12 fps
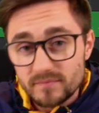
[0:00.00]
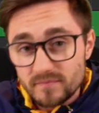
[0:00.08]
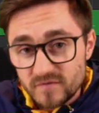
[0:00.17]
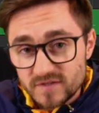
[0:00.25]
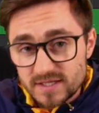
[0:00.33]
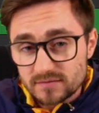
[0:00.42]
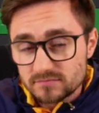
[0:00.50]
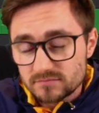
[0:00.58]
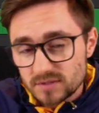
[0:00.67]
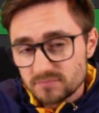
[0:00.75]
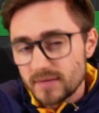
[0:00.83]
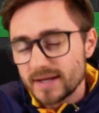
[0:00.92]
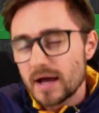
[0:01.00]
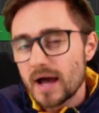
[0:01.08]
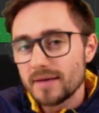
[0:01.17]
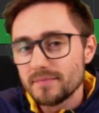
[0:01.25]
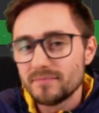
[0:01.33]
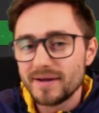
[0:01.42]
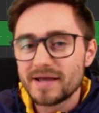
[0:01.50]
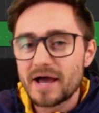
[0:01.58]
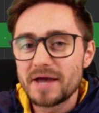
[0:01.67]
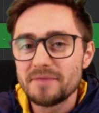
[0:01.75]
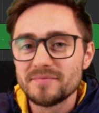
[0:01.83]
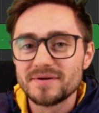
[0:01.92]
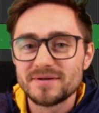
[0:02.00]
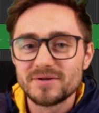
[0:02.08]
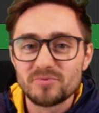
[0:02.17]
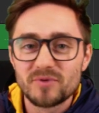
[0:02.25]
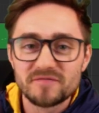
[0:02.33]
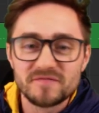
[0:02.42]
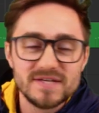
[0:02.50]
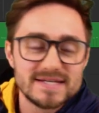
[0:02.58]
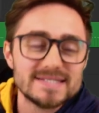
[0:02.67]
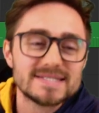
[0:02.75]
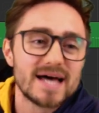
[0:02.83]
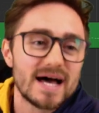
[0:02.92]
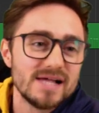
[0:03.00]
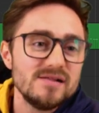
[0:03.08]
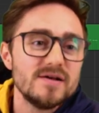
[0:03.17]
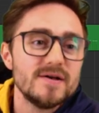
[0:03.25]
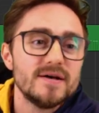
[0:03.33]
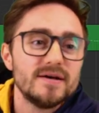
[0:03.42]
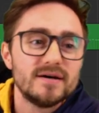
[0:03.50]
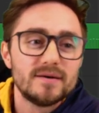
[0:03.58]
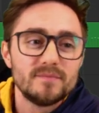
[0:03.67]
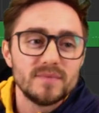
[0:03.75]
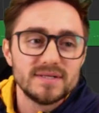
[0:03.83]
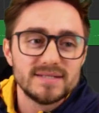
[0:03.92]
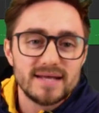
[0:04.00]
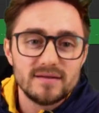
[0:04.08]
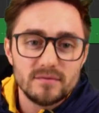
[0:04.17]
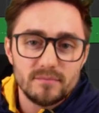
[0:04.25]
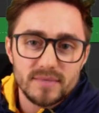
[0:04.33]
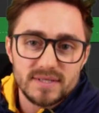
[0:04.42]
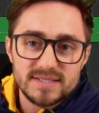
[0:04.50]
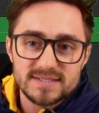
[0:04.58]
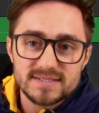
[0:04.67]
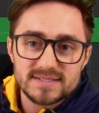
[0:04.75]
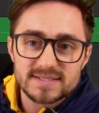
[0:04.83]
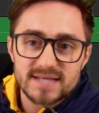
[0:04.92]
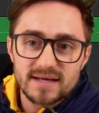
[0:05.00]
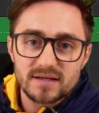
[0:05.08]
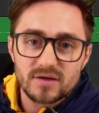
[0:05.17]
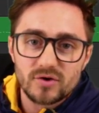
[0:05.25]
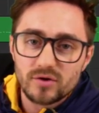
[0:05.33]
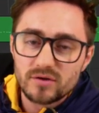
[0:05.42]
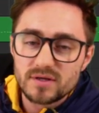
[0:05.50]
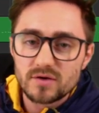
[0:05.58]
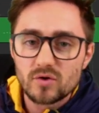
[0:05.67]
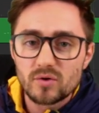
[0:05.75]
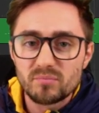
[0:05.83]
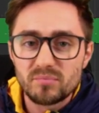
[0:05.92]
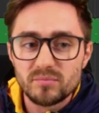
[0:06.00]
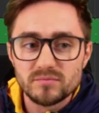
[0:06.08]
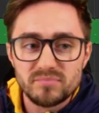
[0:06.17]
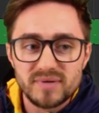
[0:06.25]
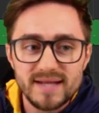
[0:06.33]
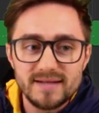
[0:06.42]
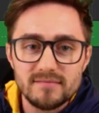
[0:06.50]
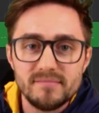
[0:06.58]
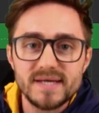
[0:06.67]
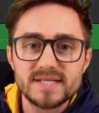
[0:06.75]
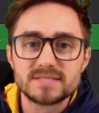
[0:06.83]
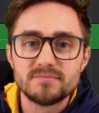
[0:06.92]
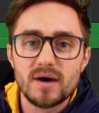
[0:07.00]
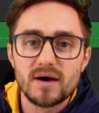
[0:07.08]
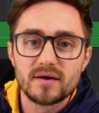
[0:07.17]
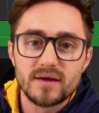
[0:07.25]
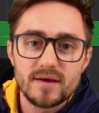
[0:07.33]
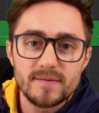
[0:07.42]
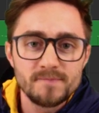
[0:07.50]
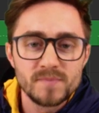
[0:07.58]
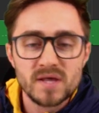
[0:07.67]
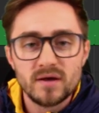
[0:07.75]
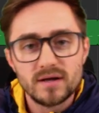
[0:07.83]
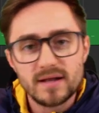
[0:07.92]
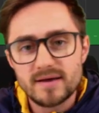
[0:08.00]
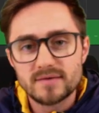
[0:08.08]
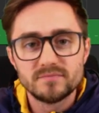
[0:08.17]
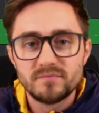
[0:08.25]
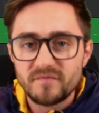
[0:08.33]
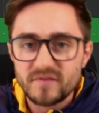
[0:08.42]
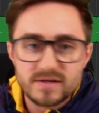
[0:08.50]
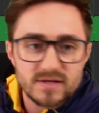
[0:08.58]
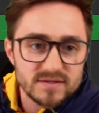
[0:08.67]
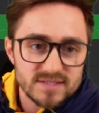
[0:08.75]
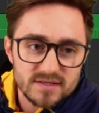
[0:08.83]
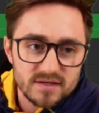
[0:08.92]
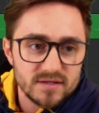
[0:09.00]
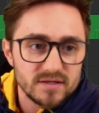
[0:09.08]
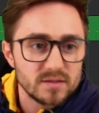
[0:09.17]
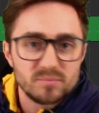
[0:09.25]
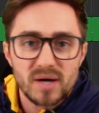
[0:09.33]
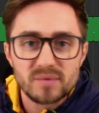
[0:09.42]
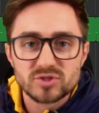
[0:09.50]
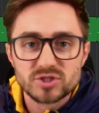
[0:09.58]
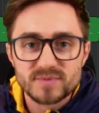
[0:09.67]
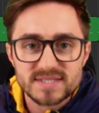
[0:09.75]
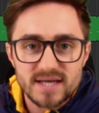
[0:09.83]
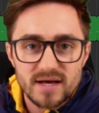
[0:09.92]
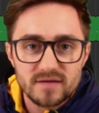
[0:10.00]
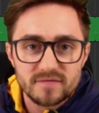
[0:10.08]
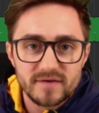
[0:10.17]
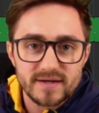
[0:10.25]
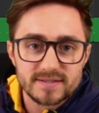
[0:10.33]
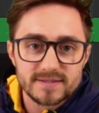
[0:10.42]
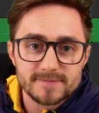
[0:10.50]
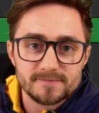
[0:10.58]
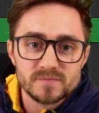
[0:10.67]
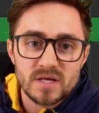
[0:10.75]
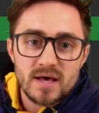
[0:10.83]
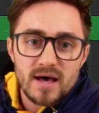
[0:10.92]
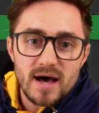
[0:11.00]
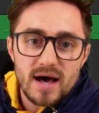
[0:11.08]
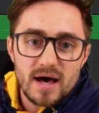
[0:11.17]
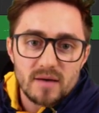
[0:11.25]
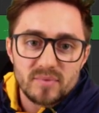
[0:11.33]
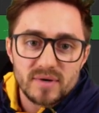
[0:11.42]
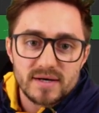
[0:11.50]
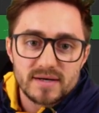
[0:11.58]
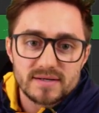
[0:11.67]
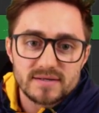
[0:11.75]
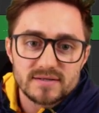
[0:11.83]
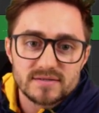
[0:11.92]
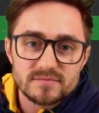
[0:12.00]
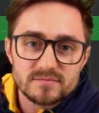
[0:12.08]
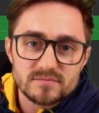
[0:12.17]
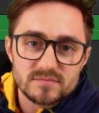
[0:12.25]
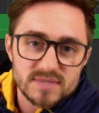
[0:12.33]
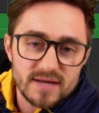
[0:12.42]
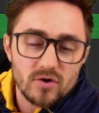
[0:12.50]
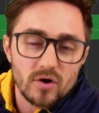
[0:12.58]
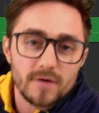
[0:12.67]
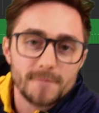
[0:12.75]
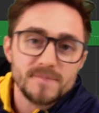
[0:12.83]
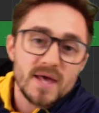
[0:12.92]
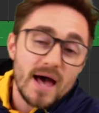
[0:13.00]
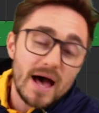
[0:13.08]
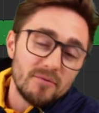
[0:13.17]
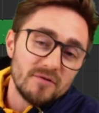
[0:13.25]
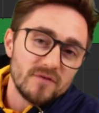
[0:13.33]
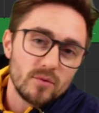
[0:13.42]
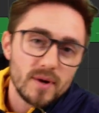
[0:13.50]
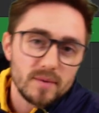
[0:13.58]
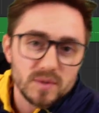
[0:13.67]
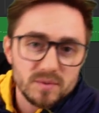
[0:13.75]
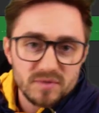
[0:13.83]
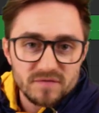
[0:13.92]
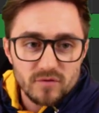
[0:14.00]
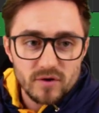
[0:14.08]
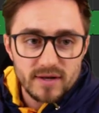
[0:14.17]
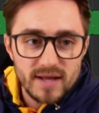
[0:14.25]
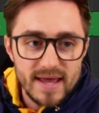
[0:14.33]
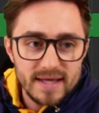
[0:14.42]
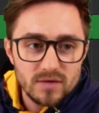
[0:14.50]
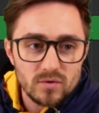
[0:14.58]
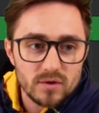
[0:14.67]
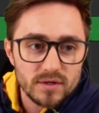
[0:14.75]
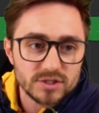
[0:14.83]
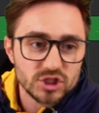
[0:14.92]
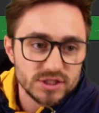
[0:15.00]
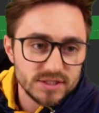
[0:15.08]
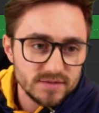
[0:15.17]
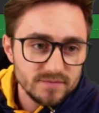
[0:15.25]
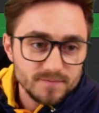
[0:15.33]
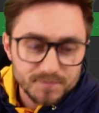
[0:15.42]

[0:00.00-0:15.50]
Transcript: wie gesagt, mein, Geheim, mein geheime Nummer 4 ist Hall, ähm, denn mit diesen Sachen könnte ich einen kompletten Mix machen, ja. Klar, fehlen da sicherlich ein paar Spezialeffekte, aber ähm, dennoch. Aber warum habe ich mich für ein Echo entschieden?